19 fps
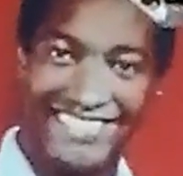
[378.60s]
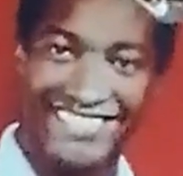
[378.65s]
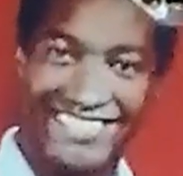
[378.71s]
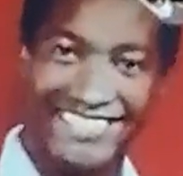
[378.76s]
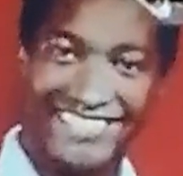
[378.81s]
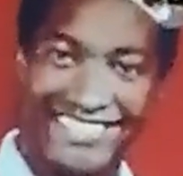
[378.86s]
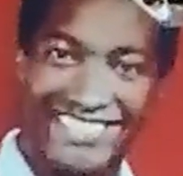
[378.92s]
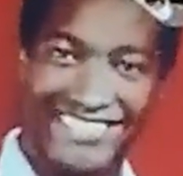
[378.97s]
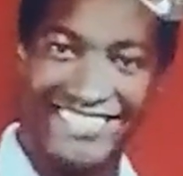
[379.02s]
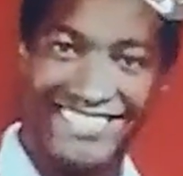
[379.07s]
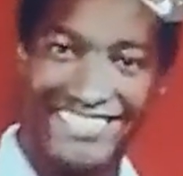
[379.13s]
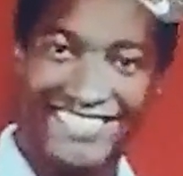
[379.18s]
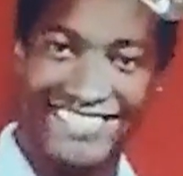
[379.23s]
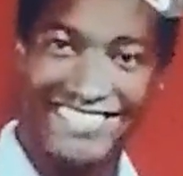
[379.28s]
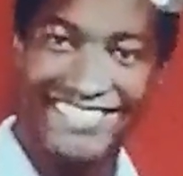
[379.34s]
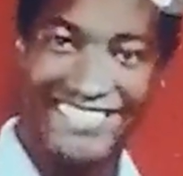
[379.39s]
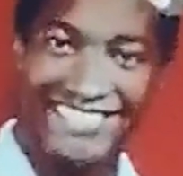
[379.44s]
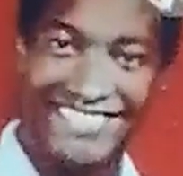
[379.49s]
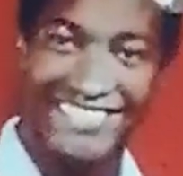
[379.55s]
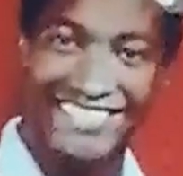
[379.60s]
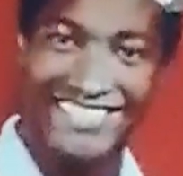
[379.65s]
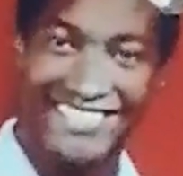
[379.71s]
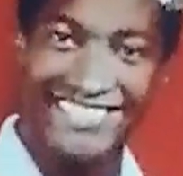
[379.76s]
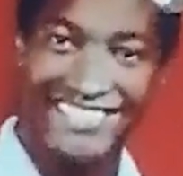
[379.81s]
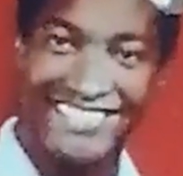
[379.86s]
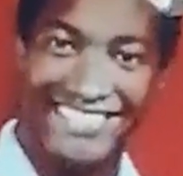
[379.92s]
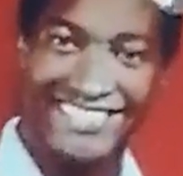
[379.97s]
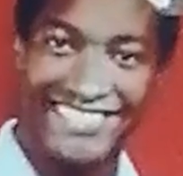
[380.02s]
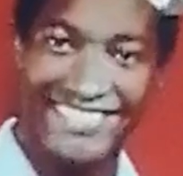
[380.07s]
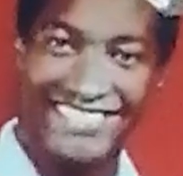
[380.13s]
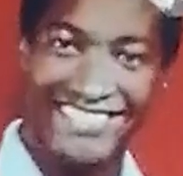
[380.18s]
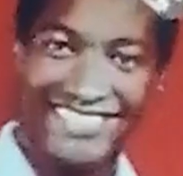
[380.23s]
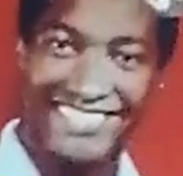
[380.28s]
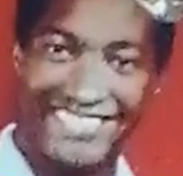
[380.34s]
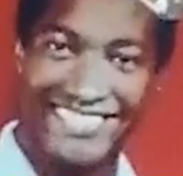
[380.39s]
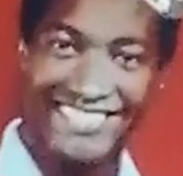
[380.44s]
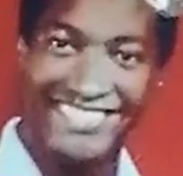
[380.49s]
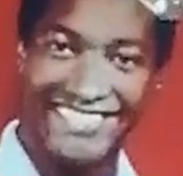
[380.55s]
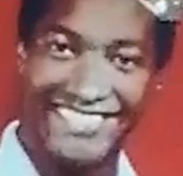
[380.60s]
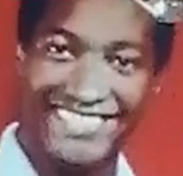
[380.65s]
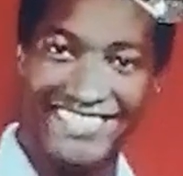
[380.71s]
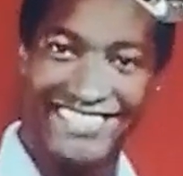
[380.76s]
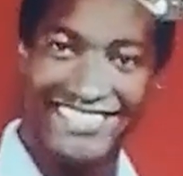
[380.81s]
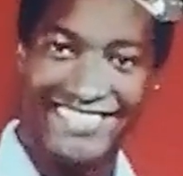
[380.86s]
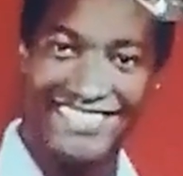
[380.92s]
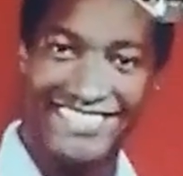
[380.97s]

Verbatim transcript: e, quindi eh,